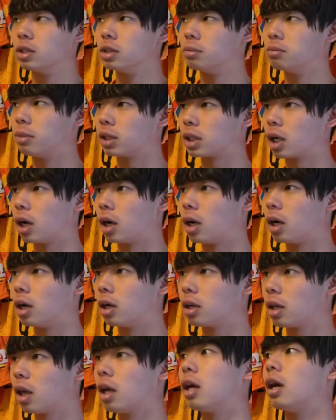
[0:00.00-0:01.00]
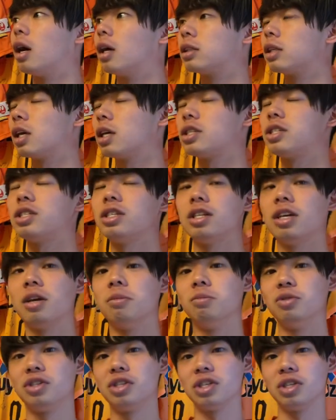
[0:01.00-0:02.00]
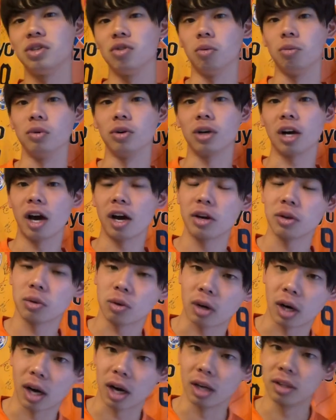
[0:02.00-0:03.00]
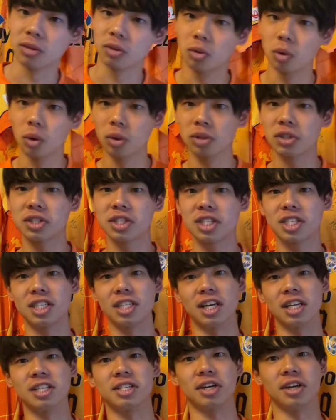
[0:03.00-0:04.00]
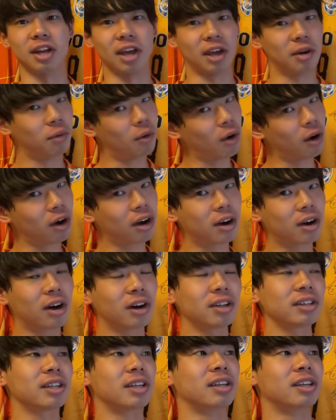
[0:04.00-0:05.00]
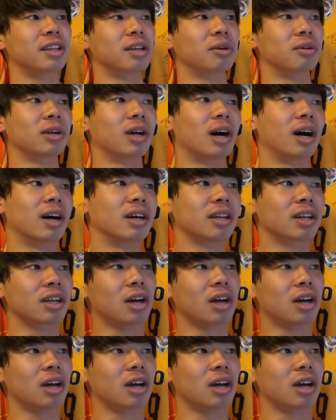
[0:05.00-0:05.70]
またね、新しい MC を迎えるのか、どっちなんすかね？わかんないんだよな。